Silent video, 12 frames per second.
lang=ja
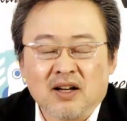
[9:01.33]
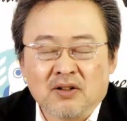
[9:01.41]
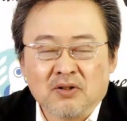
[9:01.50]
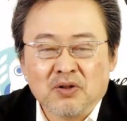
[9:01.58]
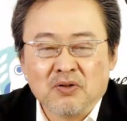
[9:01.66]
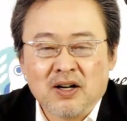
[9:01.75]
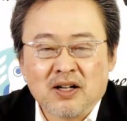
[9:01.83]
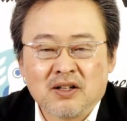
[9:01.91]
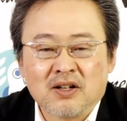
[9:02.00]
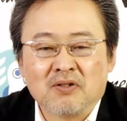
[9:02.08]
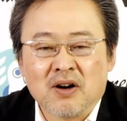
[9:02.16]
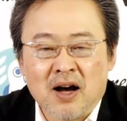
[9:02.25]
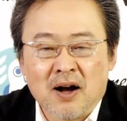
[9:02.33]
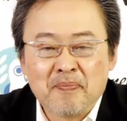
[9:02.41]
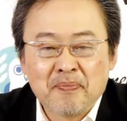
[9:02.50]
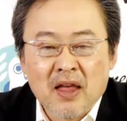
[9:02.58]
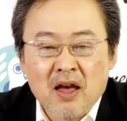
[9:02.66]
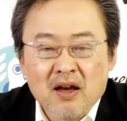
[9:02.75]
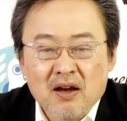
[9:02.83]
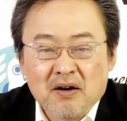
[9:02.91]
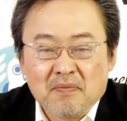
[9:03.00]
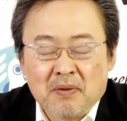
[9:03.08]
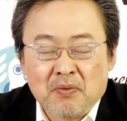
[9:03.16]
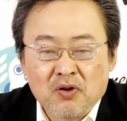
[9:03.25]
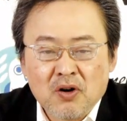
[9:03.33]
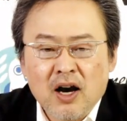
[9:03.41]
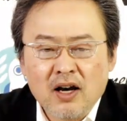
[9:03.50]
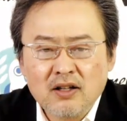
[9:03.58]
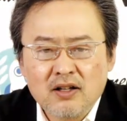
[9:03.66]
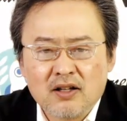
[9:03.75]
あの言われたのが、まあ、僕が入っ